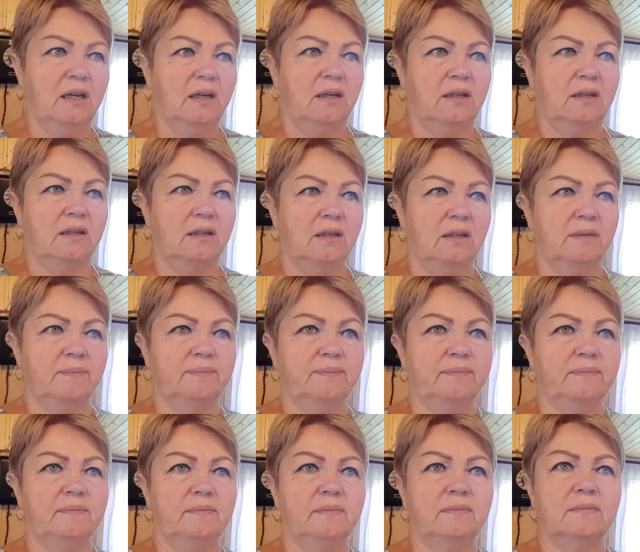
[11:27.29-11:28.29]
Э,
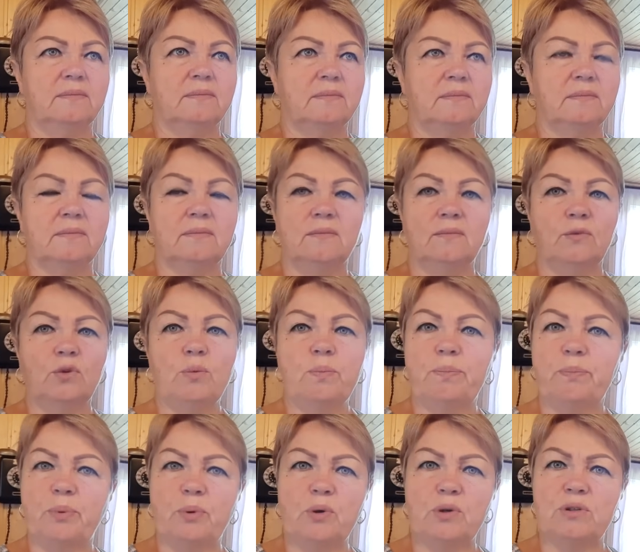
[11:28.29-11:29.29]
ну,
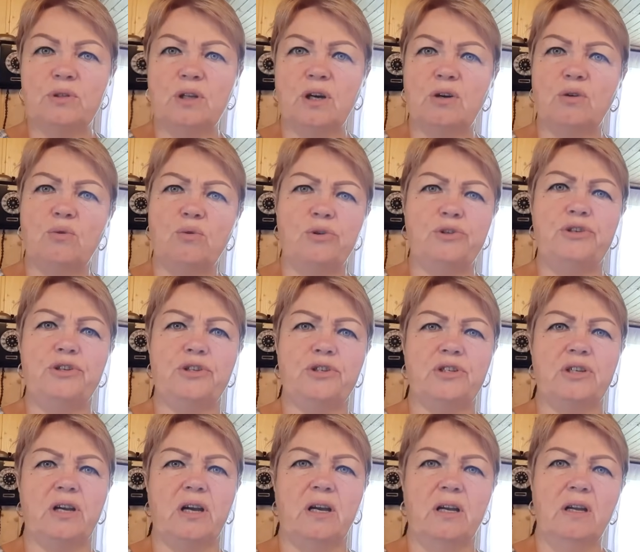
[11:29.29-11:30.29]
просто
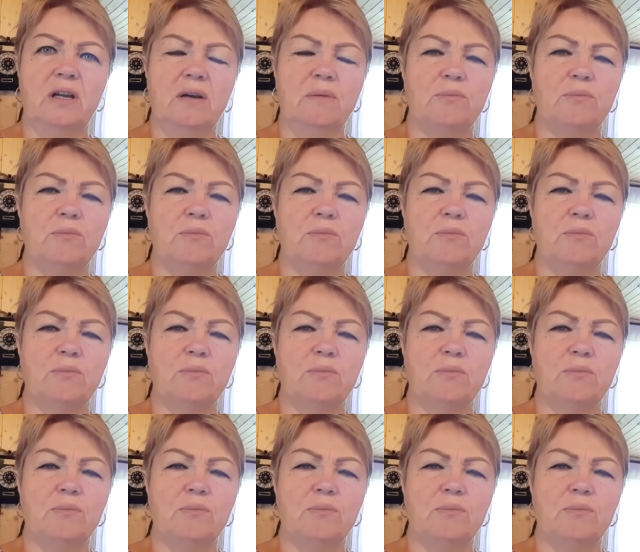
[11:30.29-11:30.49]
хочется.